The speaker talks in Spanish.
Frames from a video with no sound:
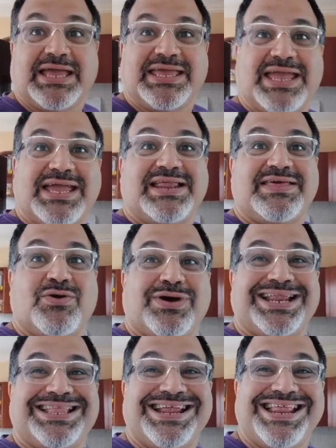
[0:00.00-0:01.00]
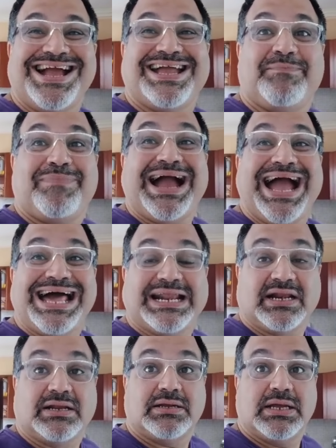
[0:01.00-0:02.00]
y ella le dijo que le tenían que
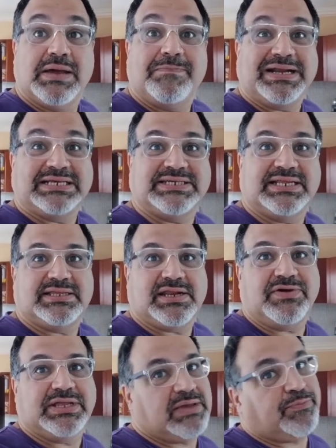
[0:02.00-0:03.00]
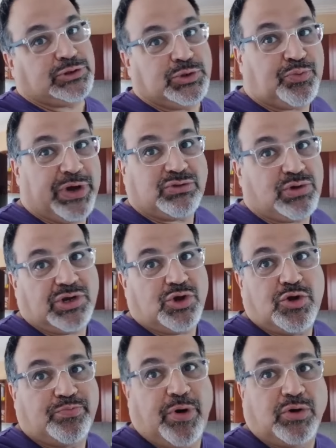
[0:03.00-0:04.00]
pagar para hacer entrevista, Y por supuesto, el New
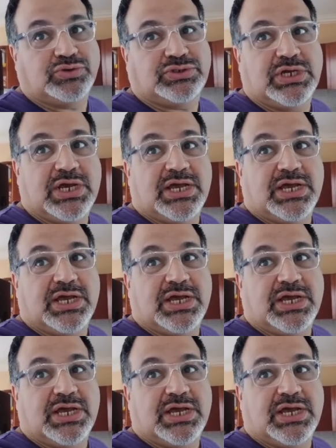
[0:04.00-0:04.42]
York Post